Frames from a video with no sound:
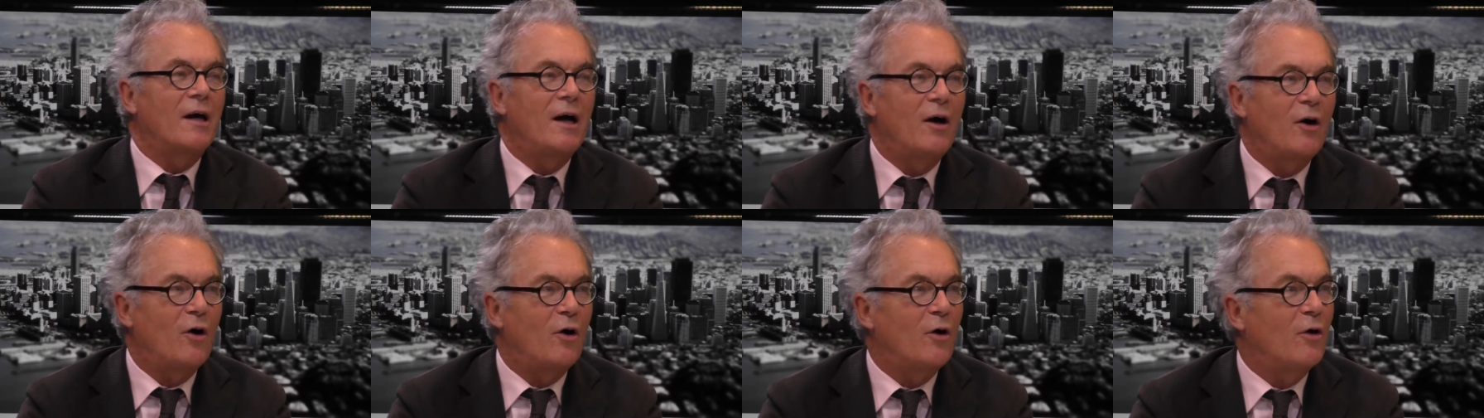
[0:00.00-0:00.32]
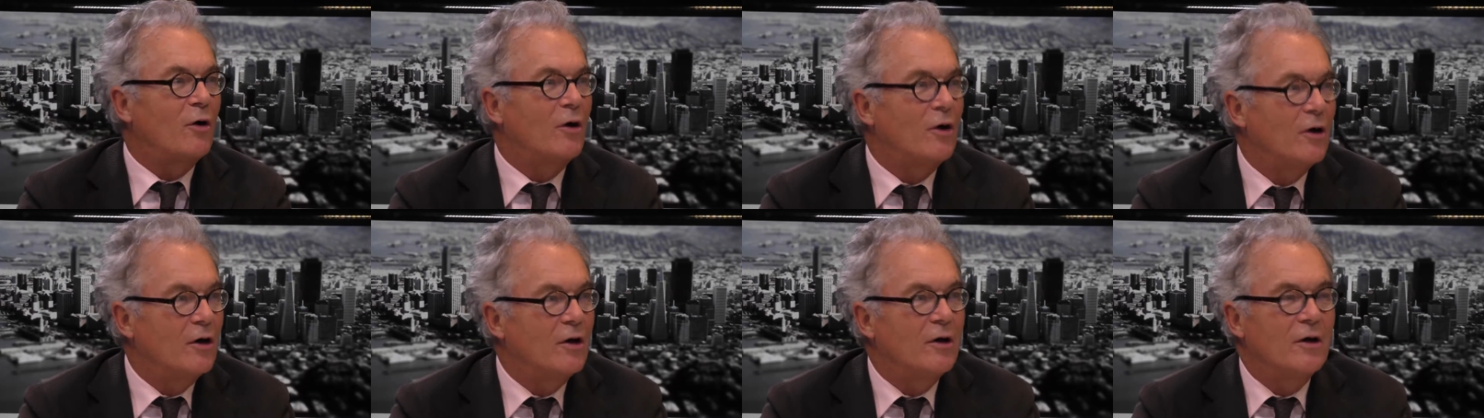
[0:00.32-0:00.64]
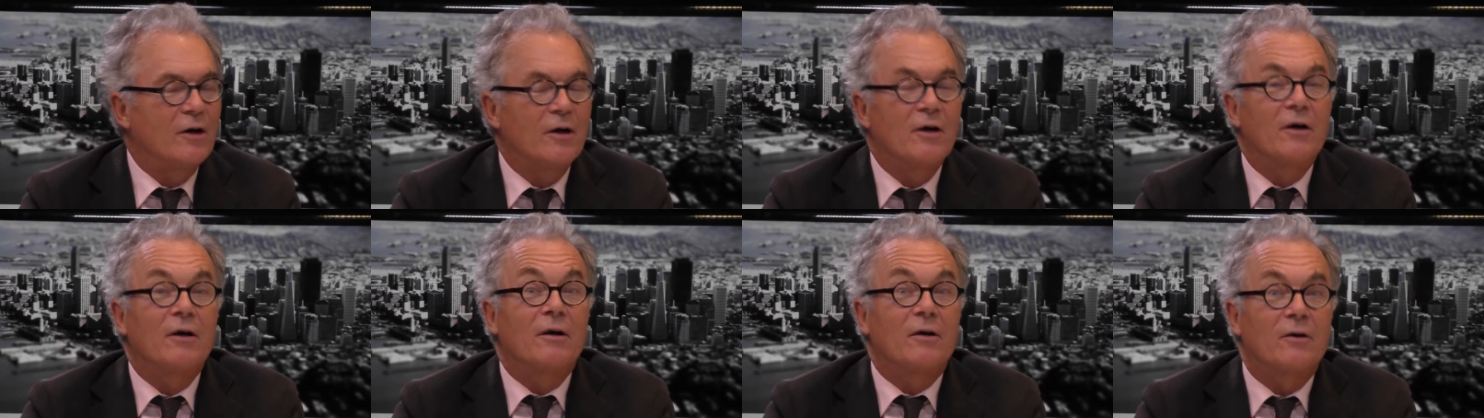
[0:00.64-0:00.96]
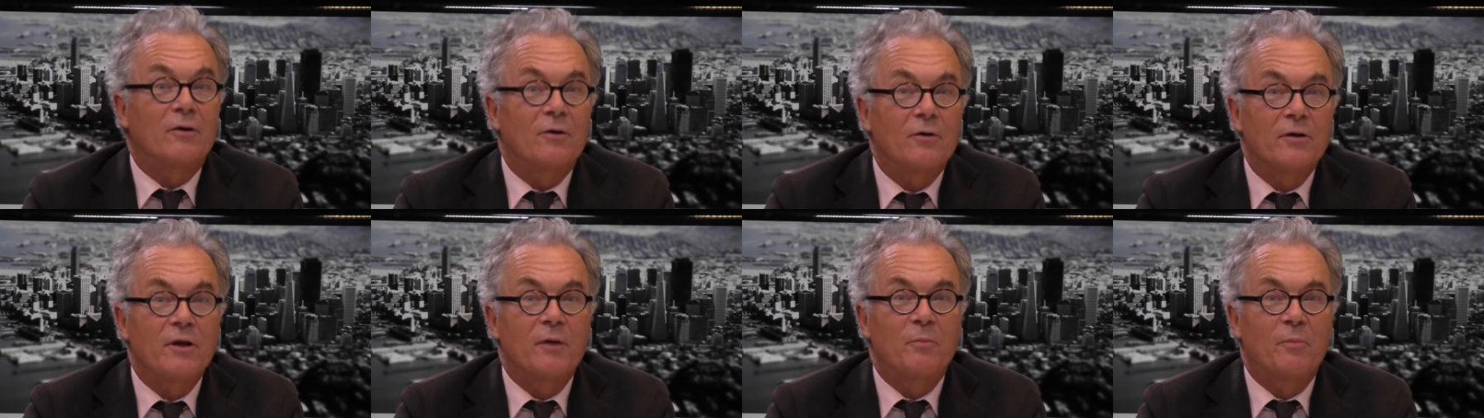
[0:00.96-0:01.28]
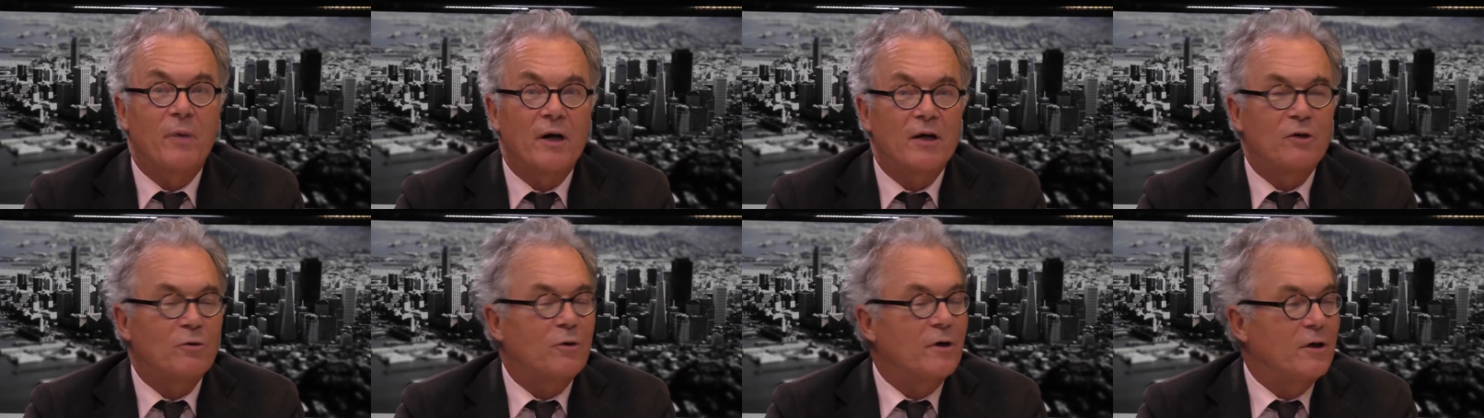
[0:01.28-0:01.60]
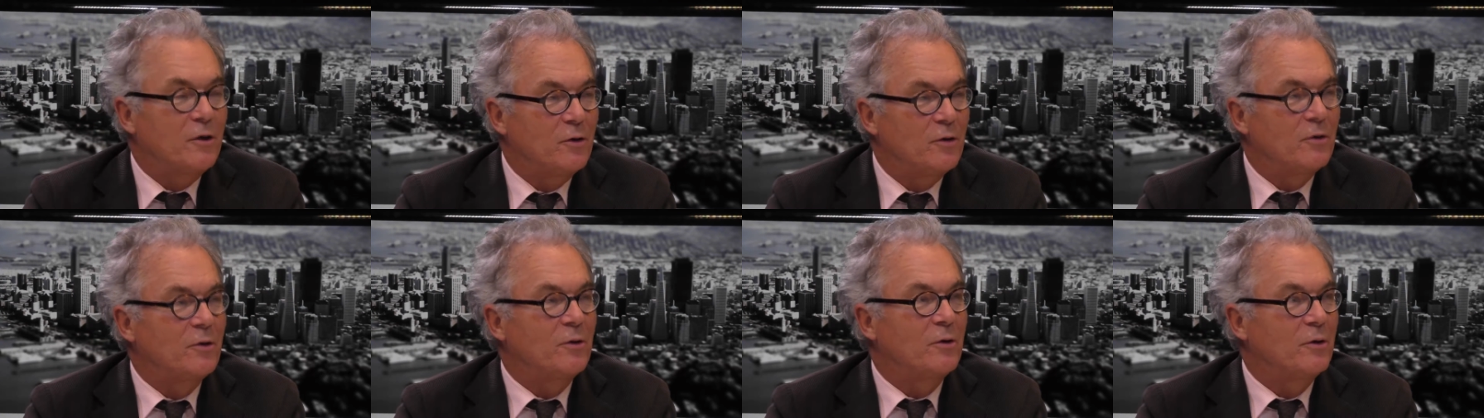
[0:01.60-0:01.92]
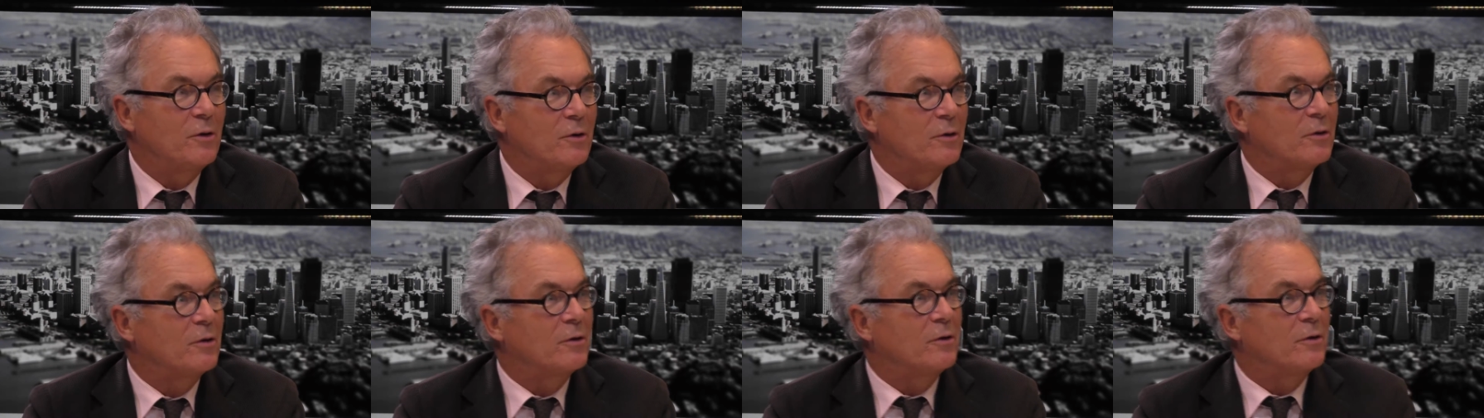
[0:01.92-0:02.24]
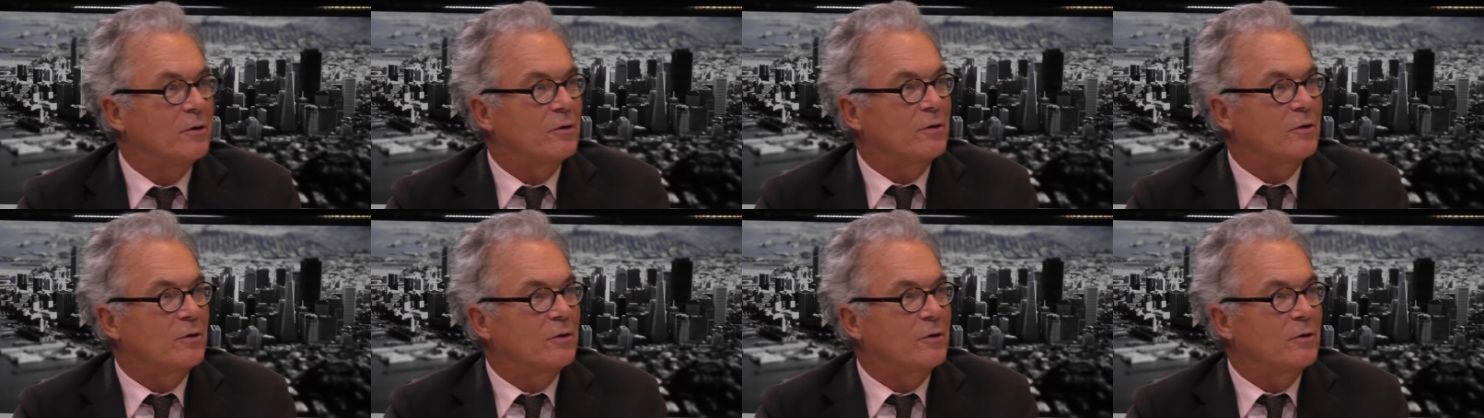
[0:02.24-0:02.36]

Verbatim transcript: Or, quand on n'est pas joyeux,